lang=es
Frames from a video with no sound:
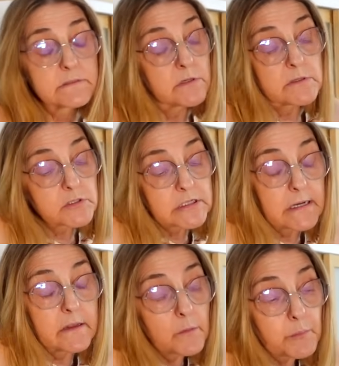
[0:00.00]
No, no ha
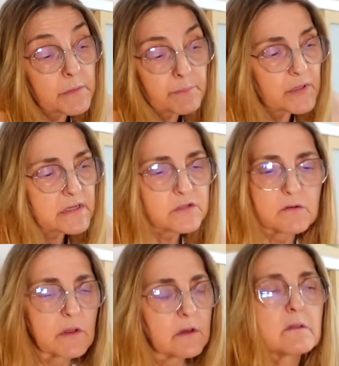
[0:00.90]
salido por,
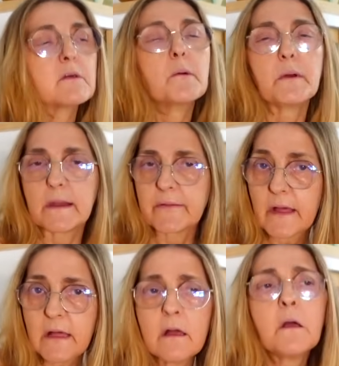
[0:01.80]
eso, digo, de
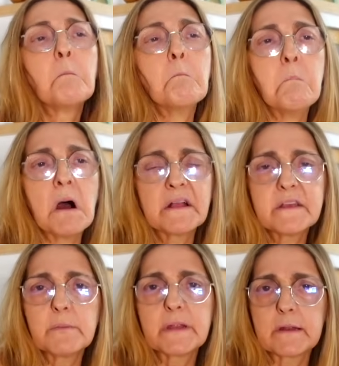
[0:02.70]
verdad,
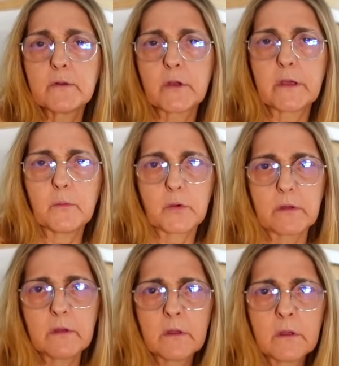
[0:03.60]
vaya verano que llevo, ¿eh?